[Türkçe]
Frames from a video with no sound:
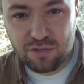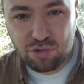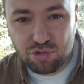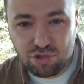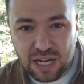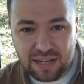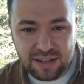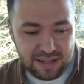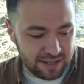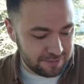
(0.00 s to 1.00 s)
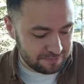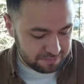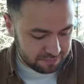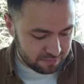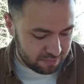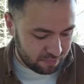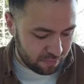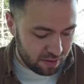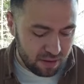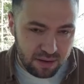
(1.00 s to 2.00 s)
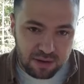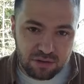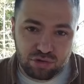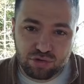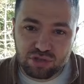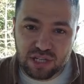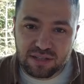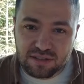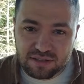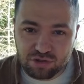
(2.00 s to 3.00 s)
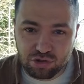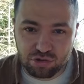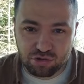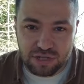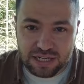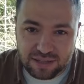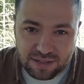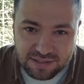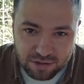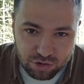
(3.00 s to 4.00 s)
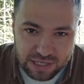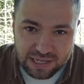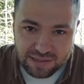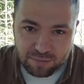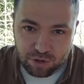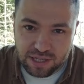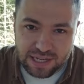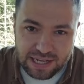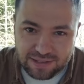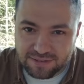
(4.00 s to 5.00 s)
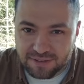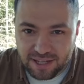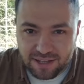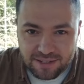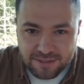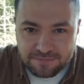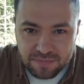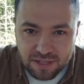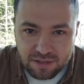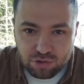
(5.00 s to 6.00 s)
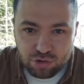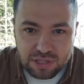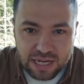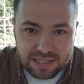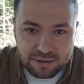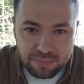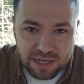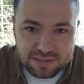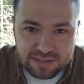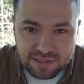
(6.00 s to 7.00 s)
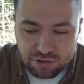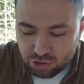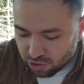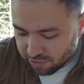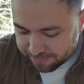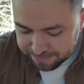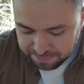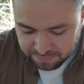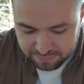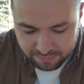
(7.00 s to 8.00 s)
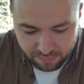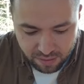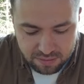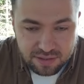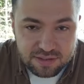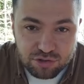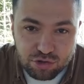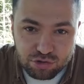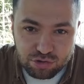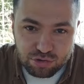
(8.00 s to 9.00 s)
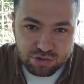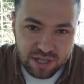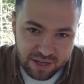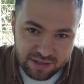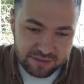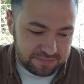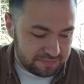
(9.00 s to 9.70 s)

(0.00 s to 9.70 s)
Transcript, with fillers: Sütlü çay ne ya? Sütlü çayı nasıl içiyorsunuz arkadaşlar? Özellikle buraya gelen Türklerden bazıları içiyor. Nasıl içiyorsunuz yani?